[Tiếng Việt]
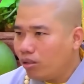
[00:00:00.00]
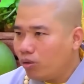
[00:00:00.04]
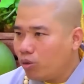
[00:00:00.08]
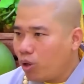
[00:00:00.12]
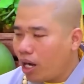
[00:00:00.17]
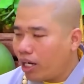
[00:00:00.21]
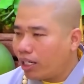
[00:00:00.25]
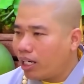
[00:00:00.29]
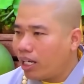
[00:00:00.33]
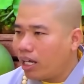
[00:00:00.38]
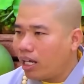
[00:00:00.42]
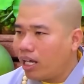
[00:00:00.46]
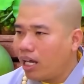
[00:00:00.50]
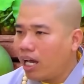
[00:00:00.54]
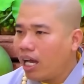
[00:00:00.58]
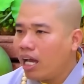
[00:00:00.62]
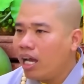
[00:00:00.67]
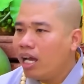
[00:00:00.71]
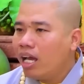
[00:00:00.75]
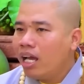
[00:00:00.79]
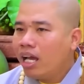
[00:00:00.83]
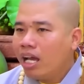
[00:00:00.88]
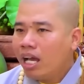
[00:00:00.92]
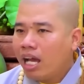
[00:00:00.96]
hoặc là
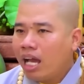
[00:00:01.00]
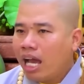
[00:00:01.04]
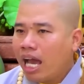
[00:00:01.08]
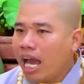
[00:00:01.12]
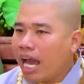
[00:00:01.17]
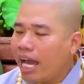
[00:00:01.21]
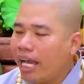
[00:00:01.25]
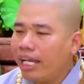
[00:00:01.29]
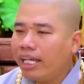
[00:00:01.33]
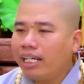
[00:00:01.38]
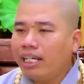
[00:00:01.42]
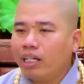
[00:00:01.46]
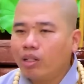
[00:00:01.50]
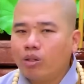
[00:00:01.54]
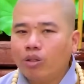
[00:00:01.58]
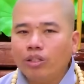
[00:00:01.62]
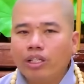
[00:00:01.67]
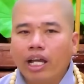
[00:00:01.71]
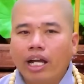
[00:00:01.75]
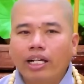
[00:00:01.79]
hai là con